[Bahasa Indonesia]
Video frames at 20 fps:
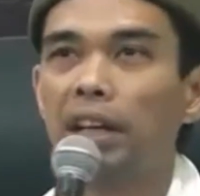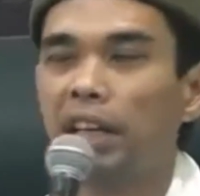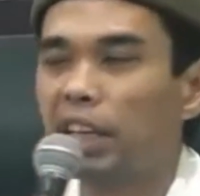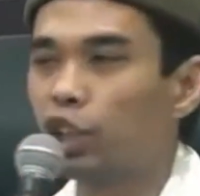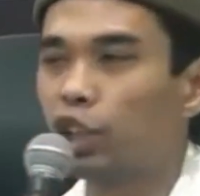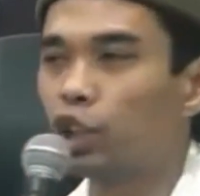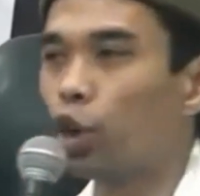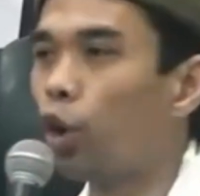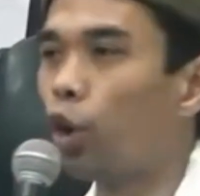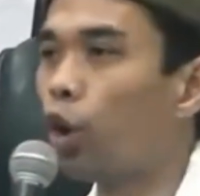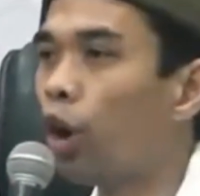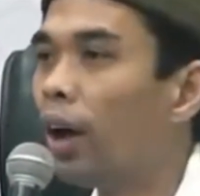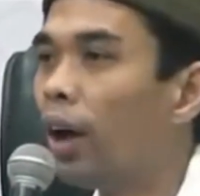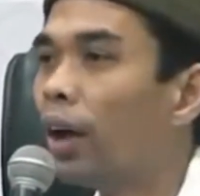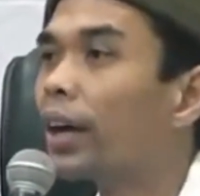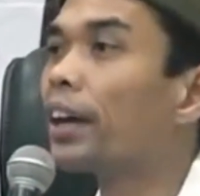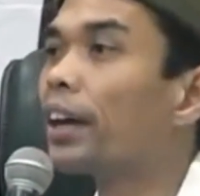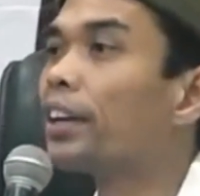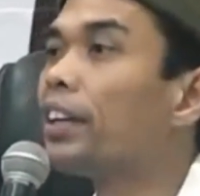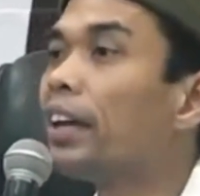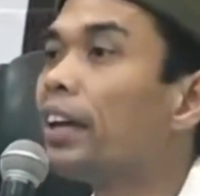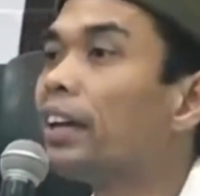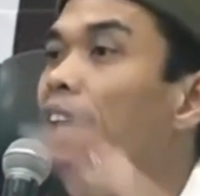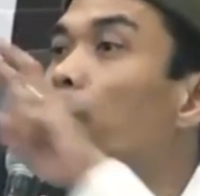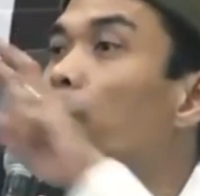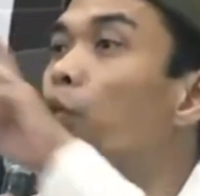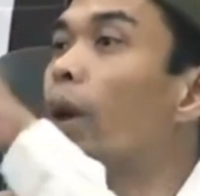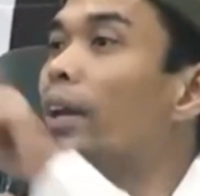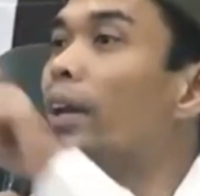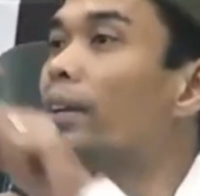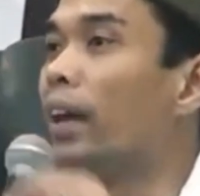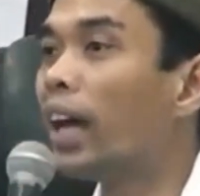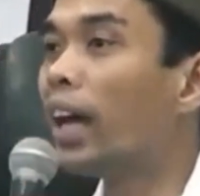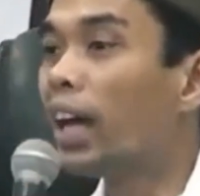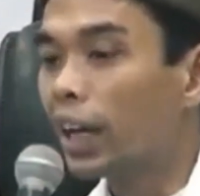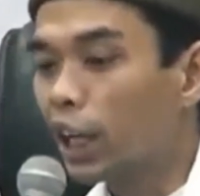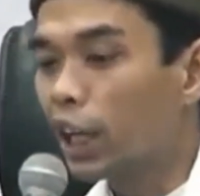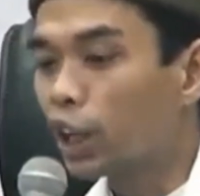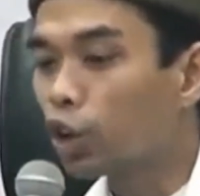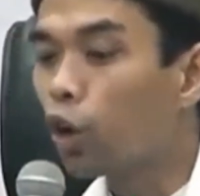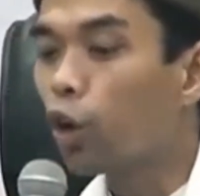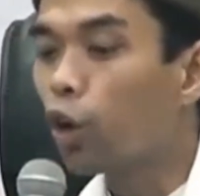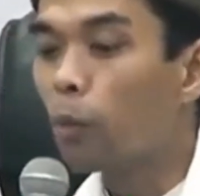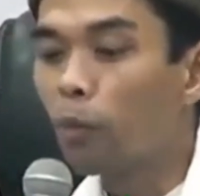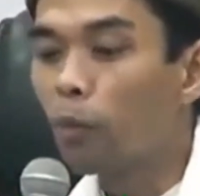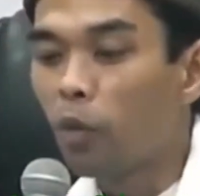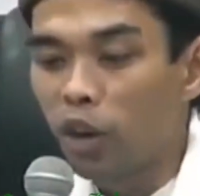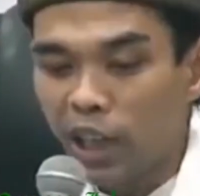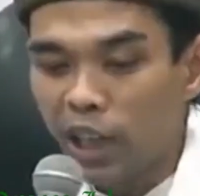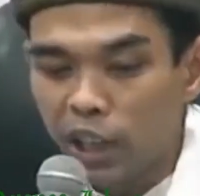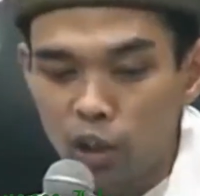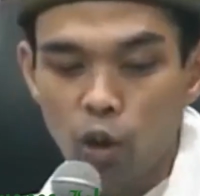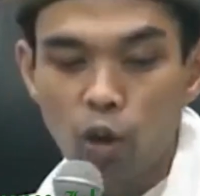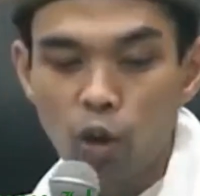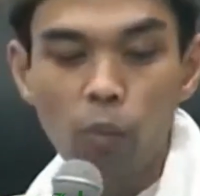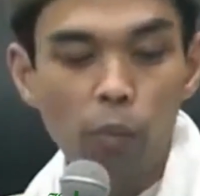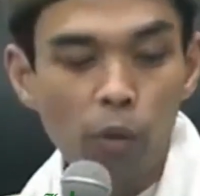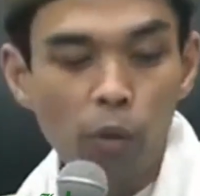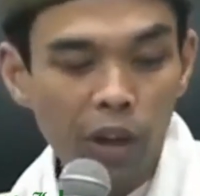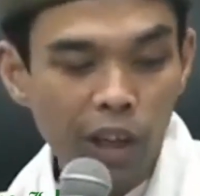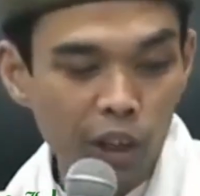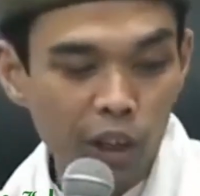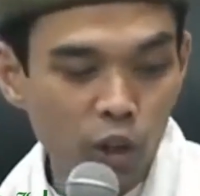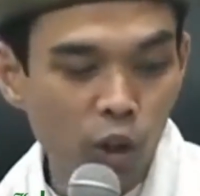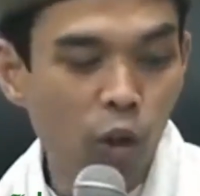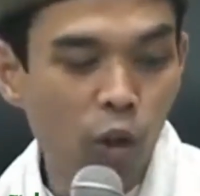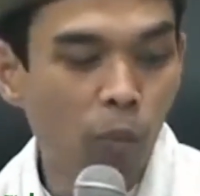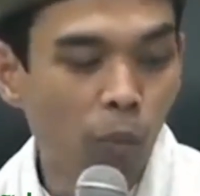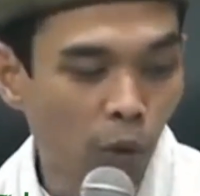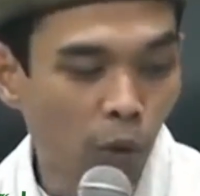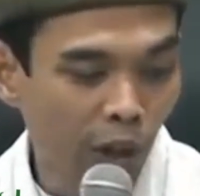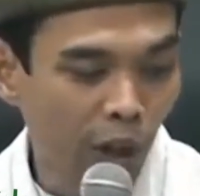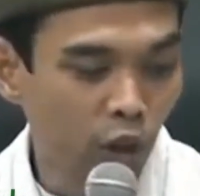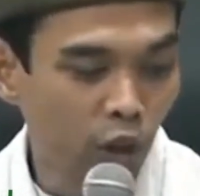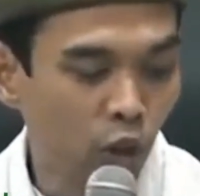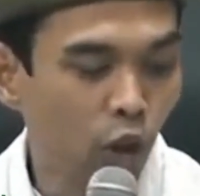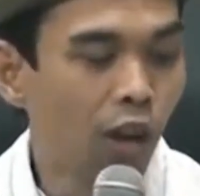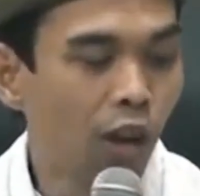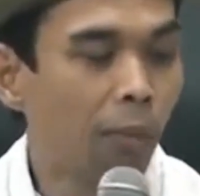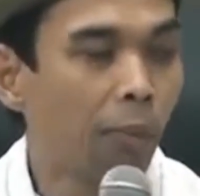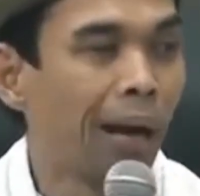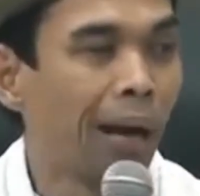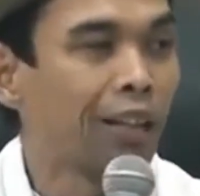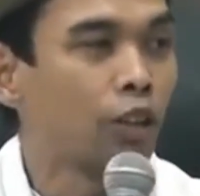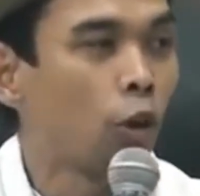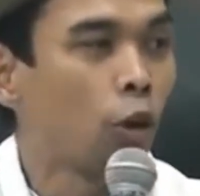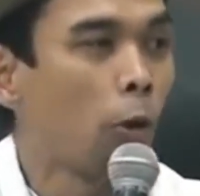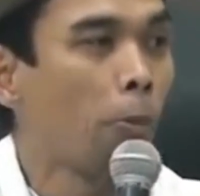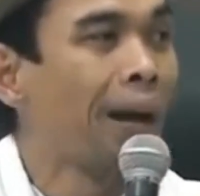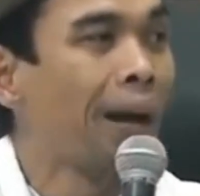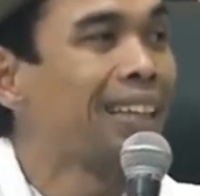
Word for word: menghitung kerjanya dua aja ngitung ngumpul ngitung ngumpul ngitung ngumpul ngitung batuk